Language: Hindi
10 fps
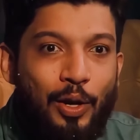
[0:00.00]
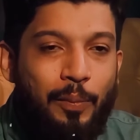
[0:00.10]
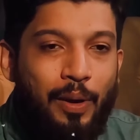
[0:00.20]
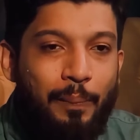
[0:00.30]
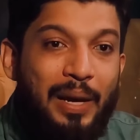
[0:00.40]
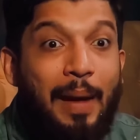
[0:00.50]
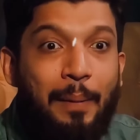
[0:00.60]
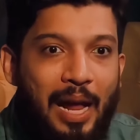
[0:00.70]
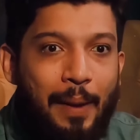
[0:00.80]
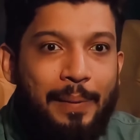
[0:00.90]
मतलब बिल्ला
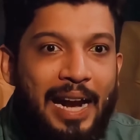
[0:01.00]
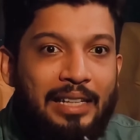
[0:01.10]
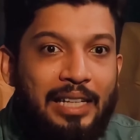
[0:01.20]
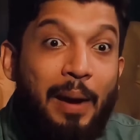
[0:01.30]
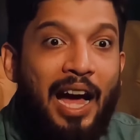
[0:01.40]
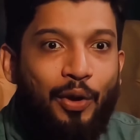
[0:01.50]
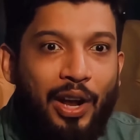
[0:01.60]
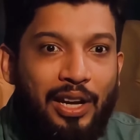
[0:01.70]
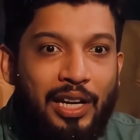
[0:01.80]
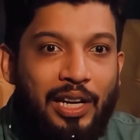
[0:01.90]
बिल्ला ब्रांड थे बाहर हाँ।
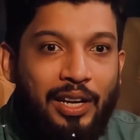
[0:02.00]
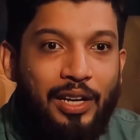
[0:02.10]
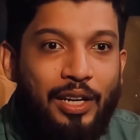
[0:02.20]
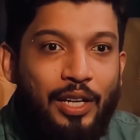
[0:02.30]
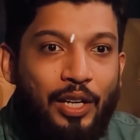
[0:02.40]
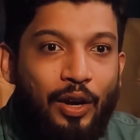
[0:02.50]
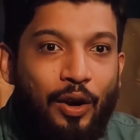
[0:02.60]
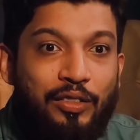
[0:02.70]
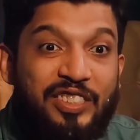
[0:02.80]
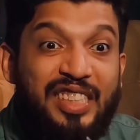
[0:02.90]
वार के हाँ,
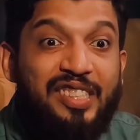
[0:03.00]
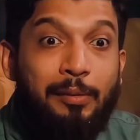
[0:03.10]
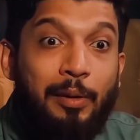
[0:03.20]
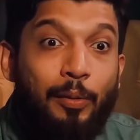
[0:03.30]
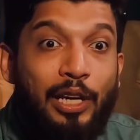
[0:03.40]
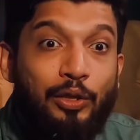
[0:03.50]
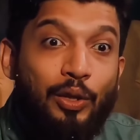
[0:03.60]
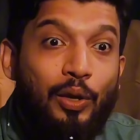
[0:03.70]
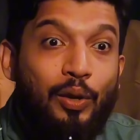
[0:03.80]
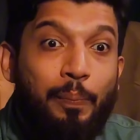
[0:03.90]
और सीसी में बोले
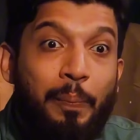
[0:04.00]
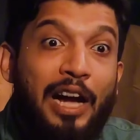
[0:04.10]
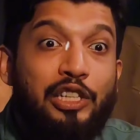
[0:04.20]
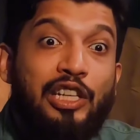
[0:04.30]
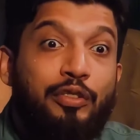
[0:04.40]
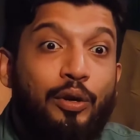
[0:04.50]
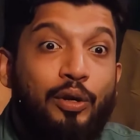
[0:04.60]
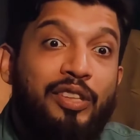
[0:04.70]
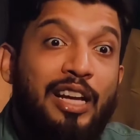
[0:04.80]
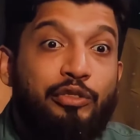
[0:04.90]
तो पाँच छह
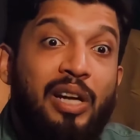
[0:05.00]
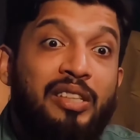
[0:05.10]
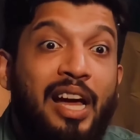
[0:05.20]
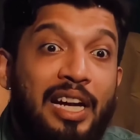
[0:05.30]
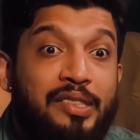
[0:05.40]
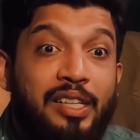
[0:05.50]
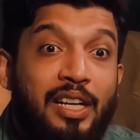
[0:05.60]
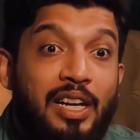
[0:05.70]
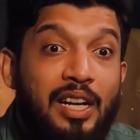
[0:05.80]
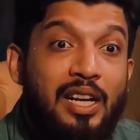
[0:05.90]
सौ सात सौ हजार
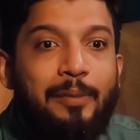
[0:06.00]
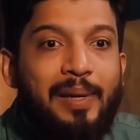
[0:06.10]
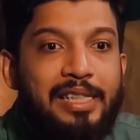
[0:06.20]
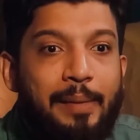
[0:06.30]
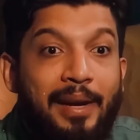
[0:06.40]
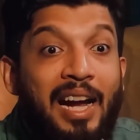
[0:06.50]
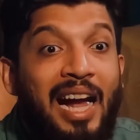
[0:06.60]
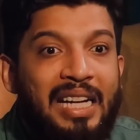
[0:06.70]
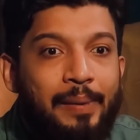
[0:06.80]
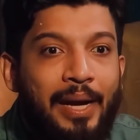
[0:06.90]
ऐसे वो सब बेच बेच
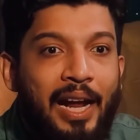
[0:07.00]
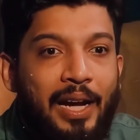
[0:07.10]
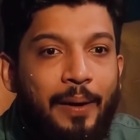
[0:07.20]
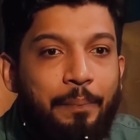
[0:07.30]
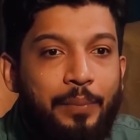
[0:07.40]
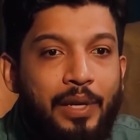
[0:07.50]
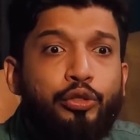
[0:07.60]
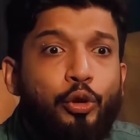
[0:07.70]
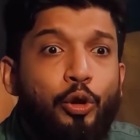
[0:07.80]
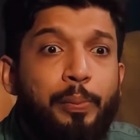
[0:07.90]
के मैं गाने बनाया
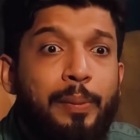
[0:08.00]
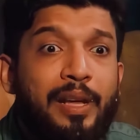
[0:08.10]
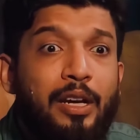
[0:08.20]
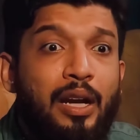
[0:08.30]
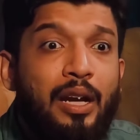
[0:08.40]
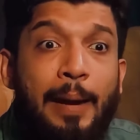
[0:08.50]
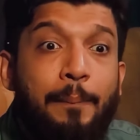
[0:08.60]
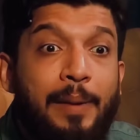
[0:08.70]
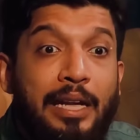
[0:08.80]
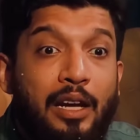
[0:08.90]
दोस्त लोग भी मेरे
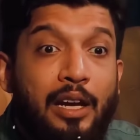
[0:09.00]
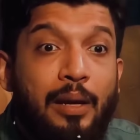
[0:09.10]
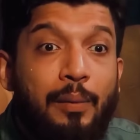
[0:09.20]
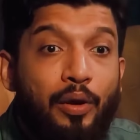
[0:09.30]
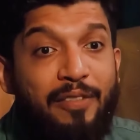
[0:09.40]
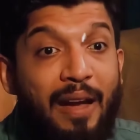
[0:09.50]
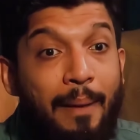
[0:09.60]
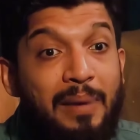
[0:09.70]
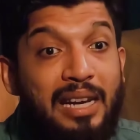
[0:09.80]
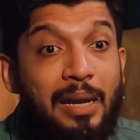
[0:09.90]
हेल्प नहीं कर रहे मेरे
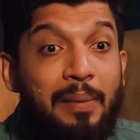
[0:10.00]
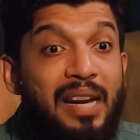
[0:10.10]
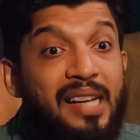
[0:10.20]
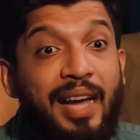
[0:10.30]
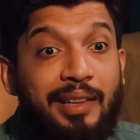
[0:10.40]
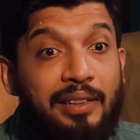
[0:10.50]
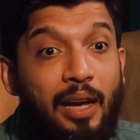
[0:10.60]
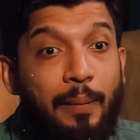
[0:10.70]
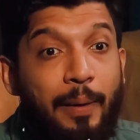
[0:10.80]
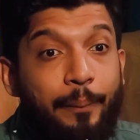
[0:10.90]
फैमिली ने मेरा
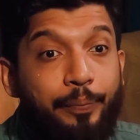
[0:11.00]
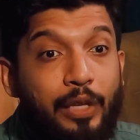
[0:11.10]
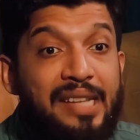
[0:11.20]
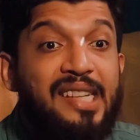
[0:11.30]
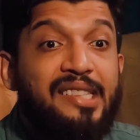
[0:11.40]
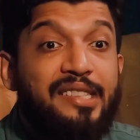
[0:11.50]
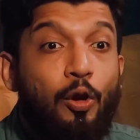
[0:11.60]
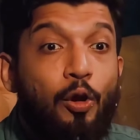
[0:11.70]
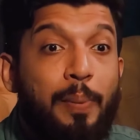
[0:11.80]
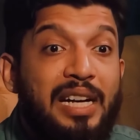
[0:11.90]
साथ दिया ऐसे ऐसे
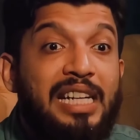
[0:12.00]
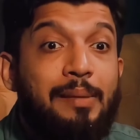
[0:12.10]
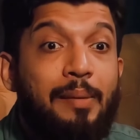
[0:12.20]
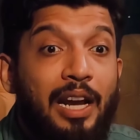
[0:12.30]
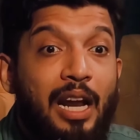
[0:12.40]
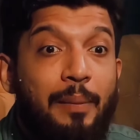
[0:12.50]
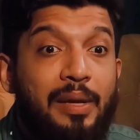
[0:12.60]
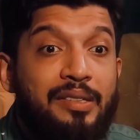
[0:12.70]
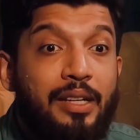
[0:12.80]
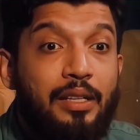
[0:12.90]
लोग पलटी मारे ना
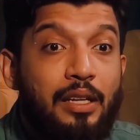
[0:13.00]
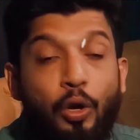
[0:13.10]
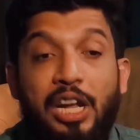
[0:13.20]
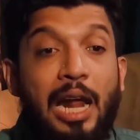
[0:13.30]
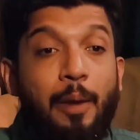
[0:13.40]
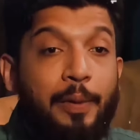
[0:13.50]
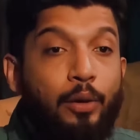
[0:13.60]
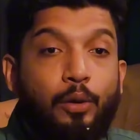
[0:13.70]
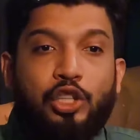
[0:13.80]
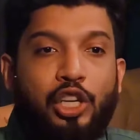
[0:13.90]
मेरे साथ कोई हेल्प
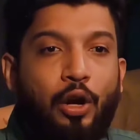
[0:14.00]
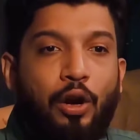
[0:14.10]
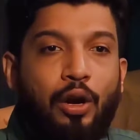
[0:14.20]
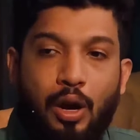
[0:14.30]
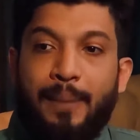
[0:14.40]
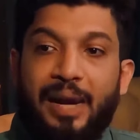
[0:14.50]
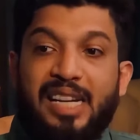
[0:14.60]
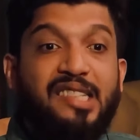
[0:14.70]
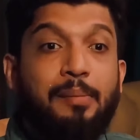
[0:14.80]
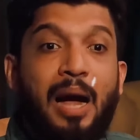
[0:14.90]
नहीं कुछ नहीं और
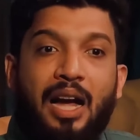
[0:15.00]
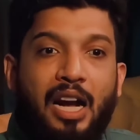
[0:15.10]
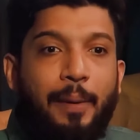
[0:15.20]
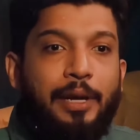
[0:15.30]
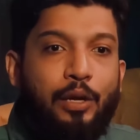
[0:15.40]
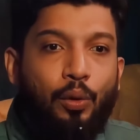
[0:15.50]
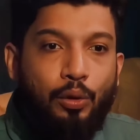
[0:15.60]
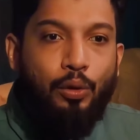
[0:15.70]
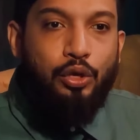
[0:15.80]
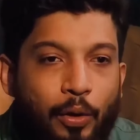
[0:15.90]
मैं किसी से मांग रहा भी नहीं
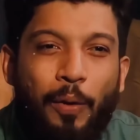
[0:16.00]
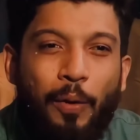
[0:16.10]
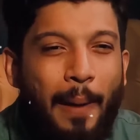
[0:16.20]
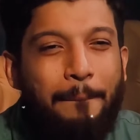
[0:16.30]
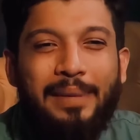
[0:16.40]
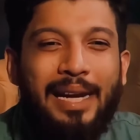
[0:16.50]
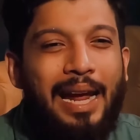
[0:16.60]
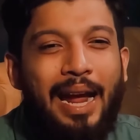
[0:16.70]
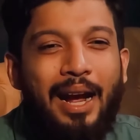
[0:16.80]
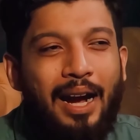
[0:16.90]
हूँ और अपने क्या
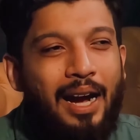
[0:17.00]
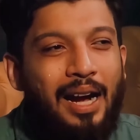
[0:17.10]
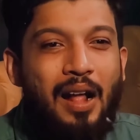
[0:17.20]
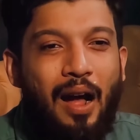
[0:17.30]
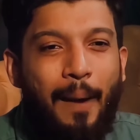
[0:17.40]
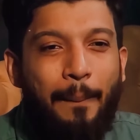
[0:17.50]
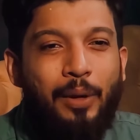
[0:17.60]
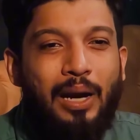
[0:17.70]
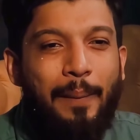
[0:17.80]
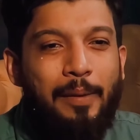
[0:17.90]
अपन
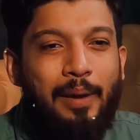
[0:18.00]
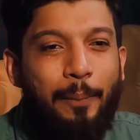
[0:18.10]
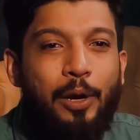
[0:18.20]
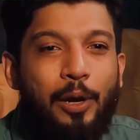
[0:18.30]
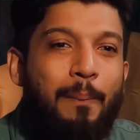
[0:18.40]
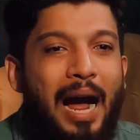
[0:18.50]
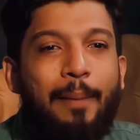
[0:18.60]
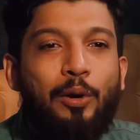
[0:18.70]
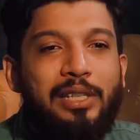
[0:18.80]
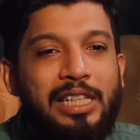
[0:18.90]
कभी भी अपने को बा
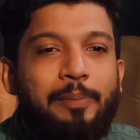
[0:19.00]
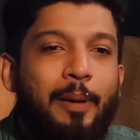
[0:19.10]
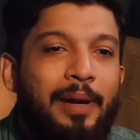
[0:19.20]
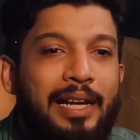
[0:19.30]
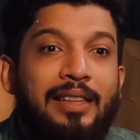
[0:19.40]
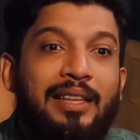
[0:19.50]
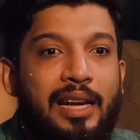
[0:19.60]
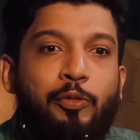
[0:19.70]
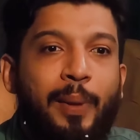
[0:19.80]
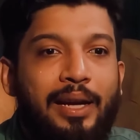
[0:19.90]
बोलती पब्लिक इतना
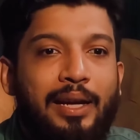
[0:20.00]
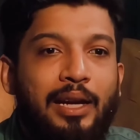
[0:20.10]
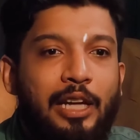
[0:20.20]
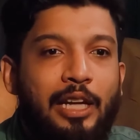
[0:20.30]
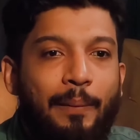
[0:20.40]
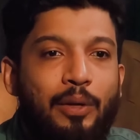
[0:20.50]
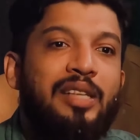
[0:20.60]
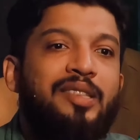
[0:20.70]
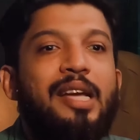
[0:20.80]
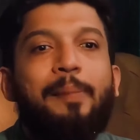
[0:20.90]
रिस्पेक्ट करती अपन
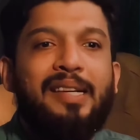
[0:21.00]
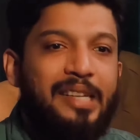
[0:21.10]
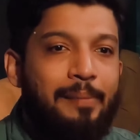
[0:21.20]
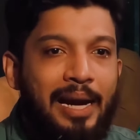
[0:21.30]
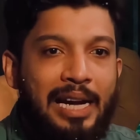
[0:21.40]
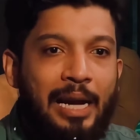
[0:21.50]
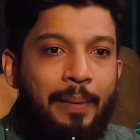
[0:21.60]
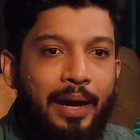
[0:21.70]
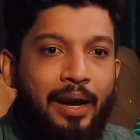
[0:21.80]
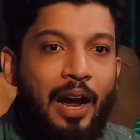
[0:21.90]
किससे पैसे मांगेंगे
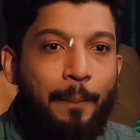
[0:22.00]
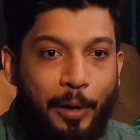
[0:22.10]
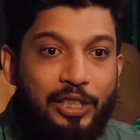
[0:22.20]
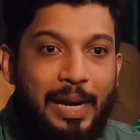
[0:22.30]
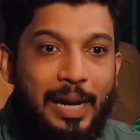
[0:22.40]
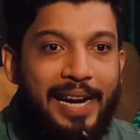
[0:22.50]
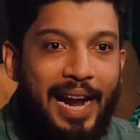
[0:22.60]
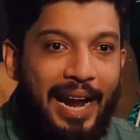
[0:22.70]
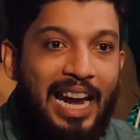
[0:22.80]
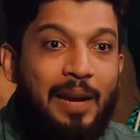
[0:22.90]
भाई अपने को
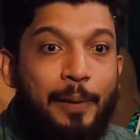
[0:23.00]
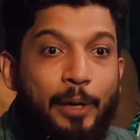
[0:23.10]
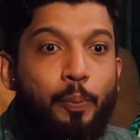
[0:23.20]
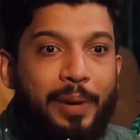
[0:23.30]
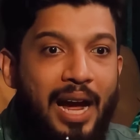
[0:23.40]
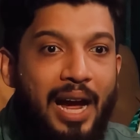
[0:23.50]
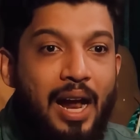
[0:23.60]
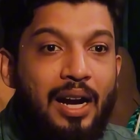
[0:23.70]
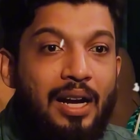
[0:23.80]
जमेगा क्या एक भी रुपया